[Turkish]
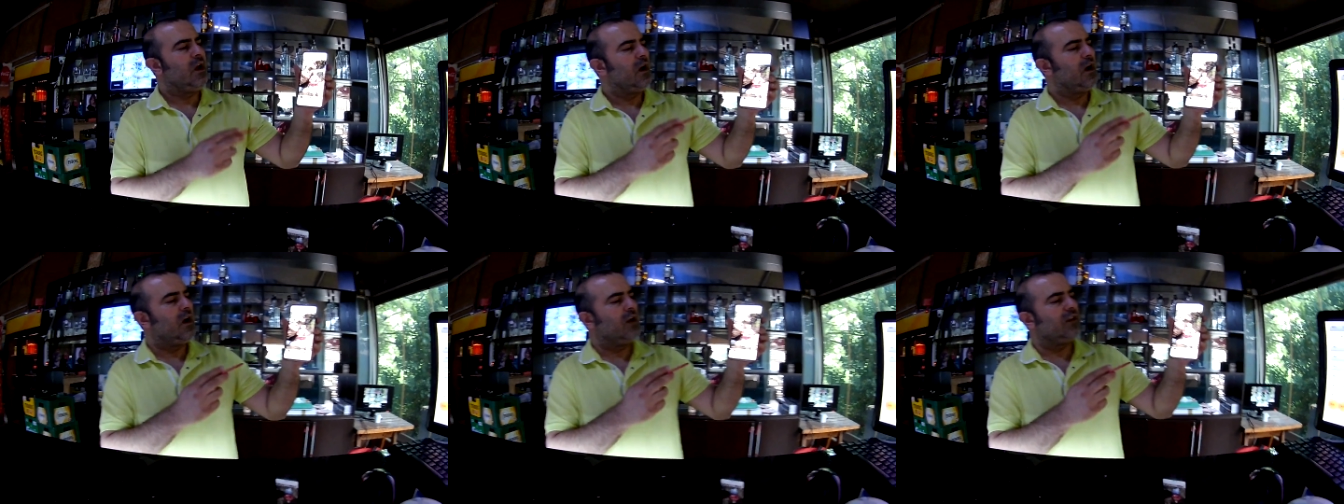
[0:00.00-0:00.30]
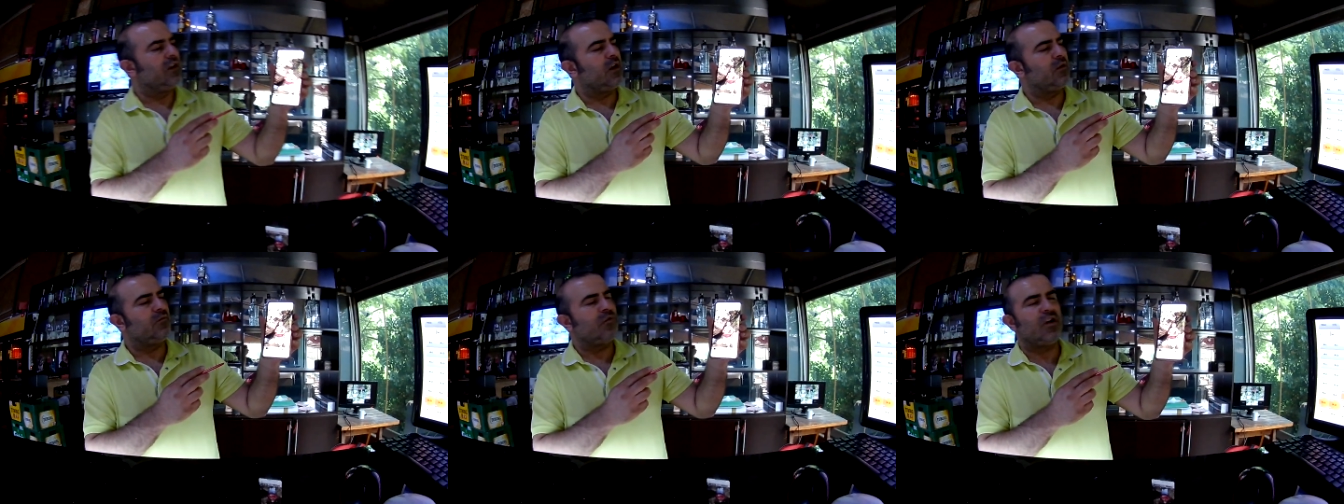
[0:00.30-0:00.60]

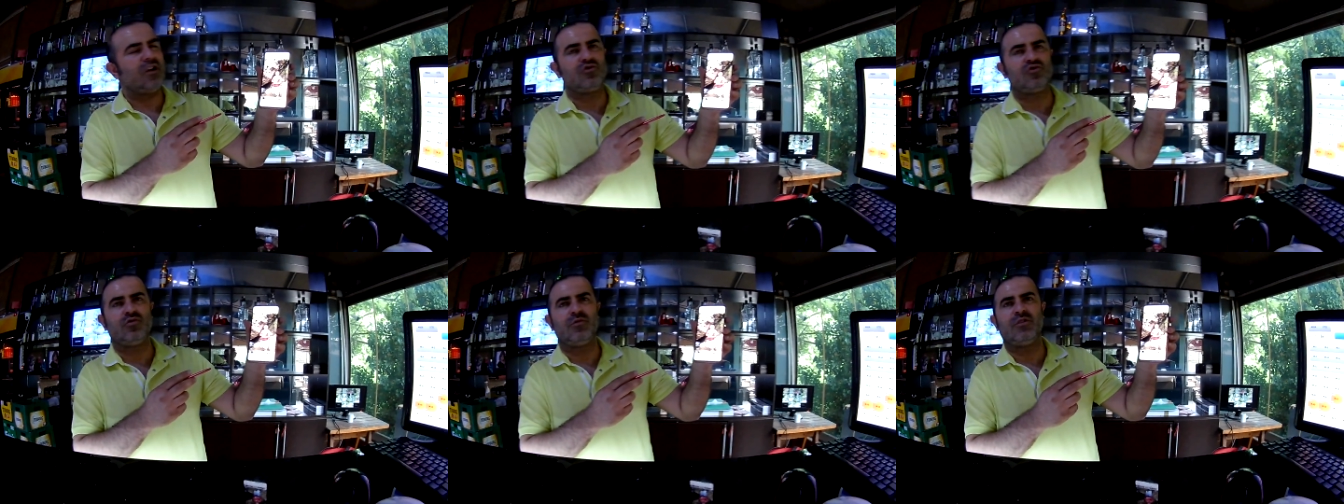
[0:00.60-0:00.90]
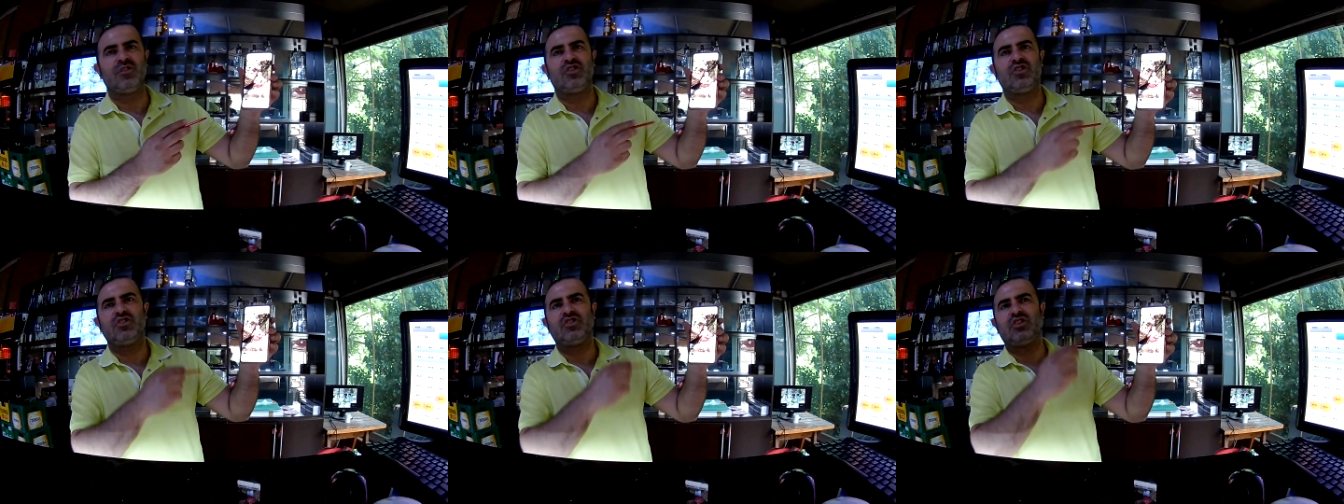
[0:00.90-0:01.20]
Ağlayan mağara
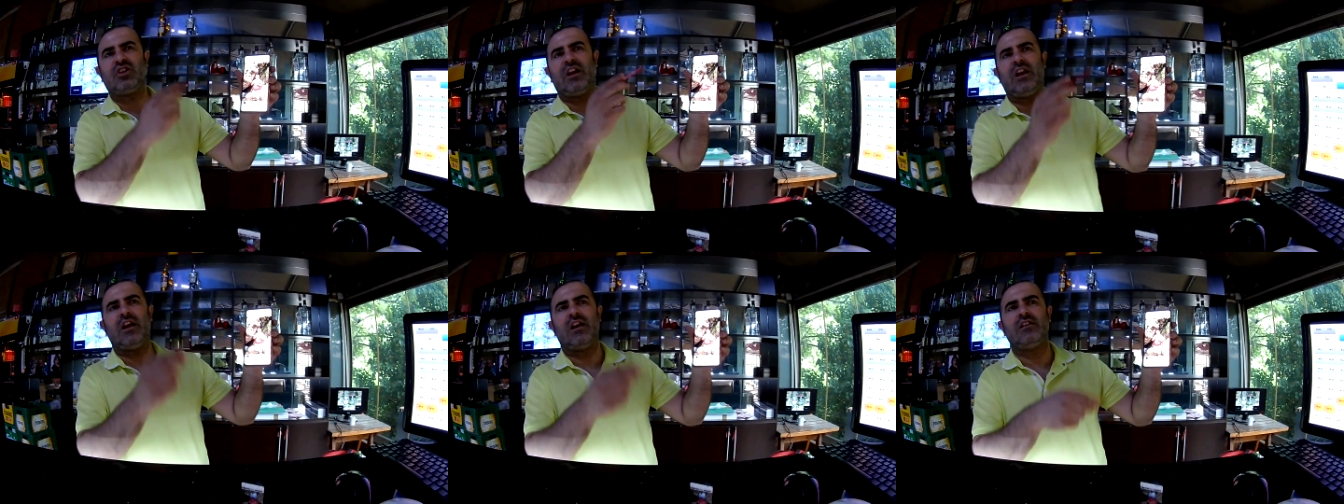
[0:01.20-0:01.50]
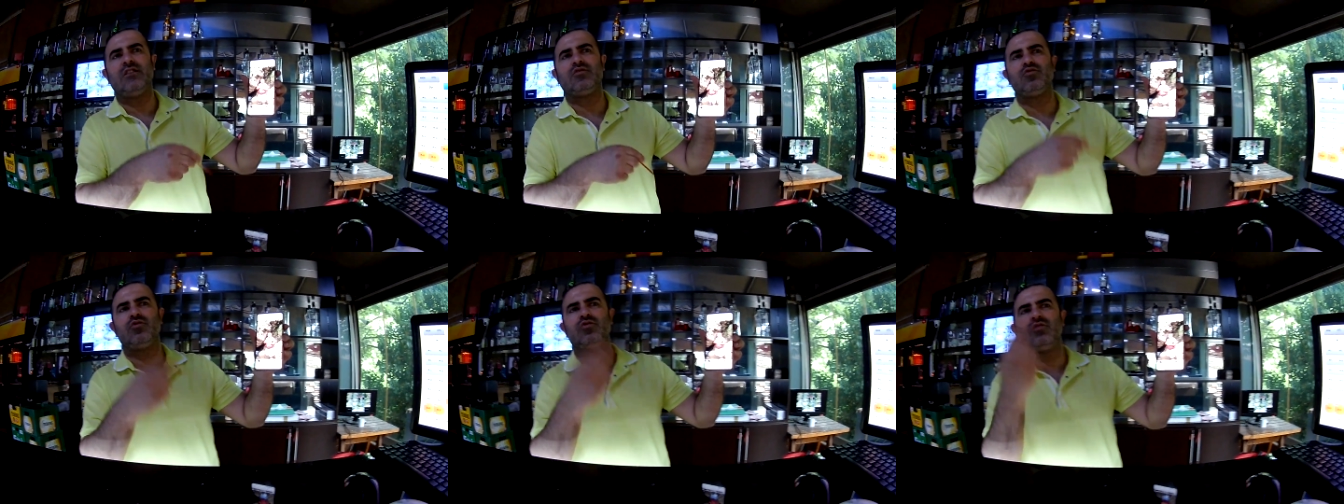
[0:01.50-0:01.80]
başı
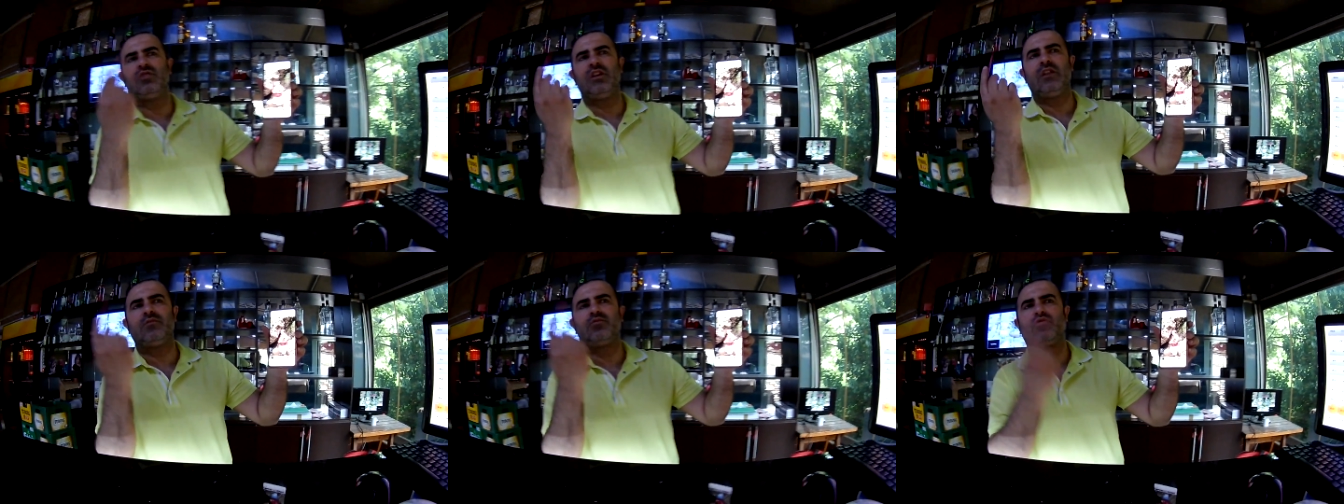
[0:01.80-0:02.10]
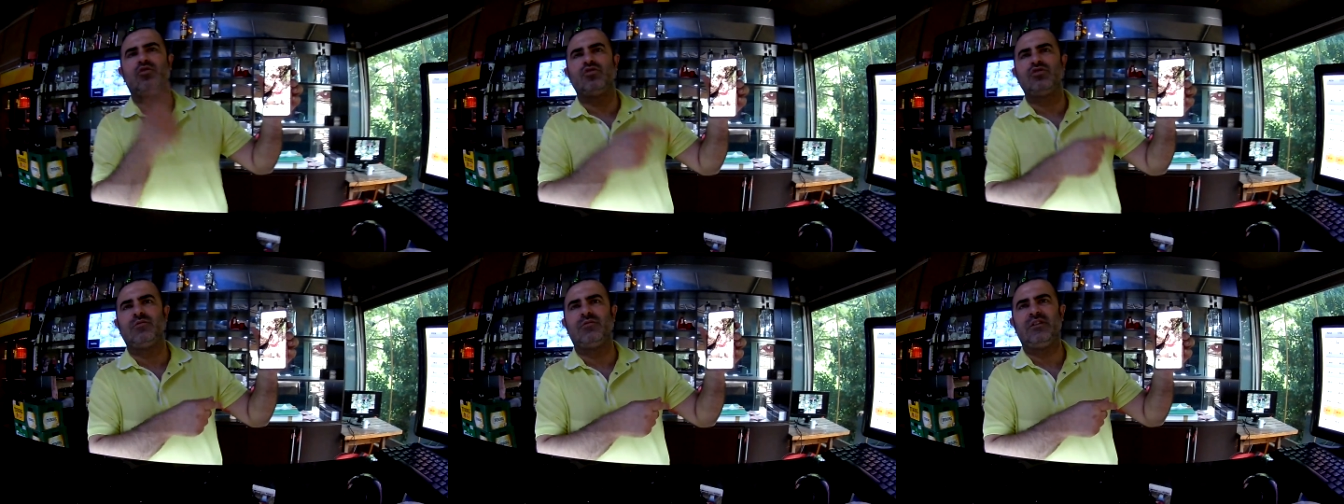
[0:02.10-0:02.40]
şelale suyunun
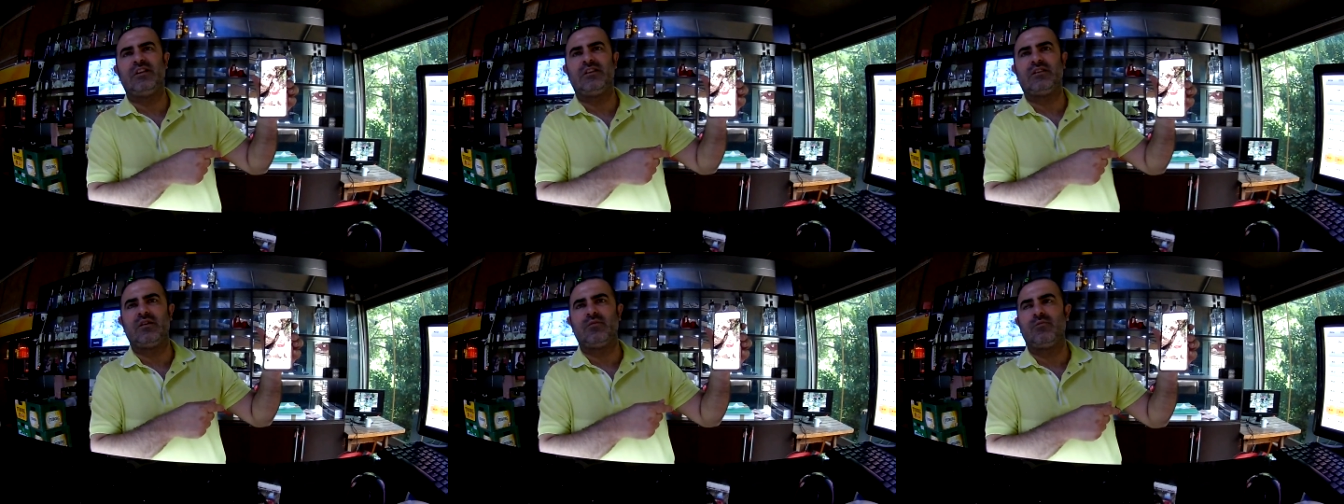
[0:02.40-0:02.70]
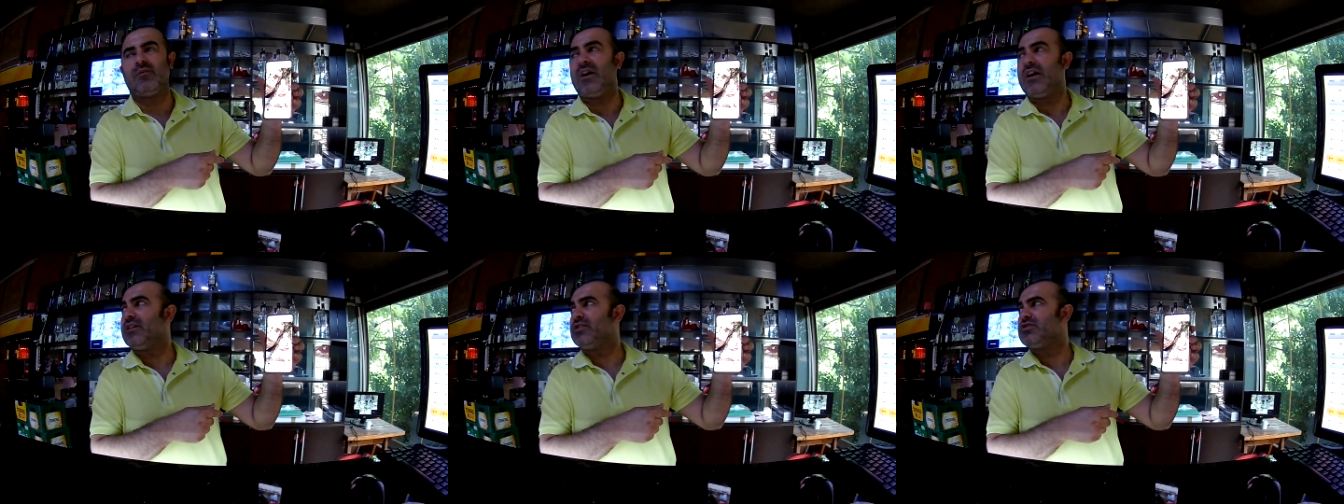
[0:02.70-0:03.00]
gelip koca
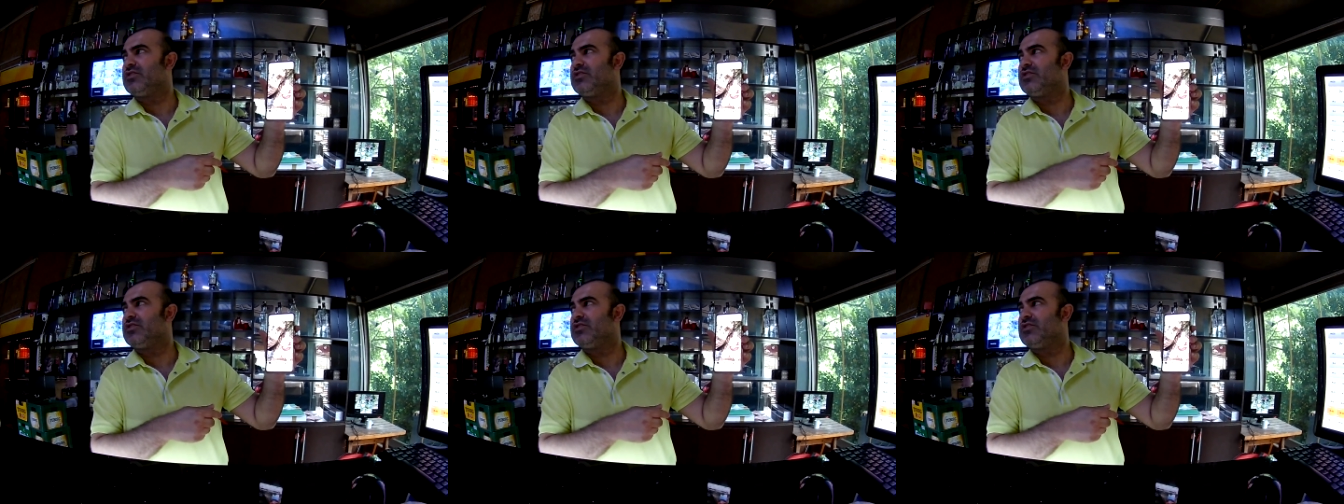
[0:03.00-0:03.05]
bir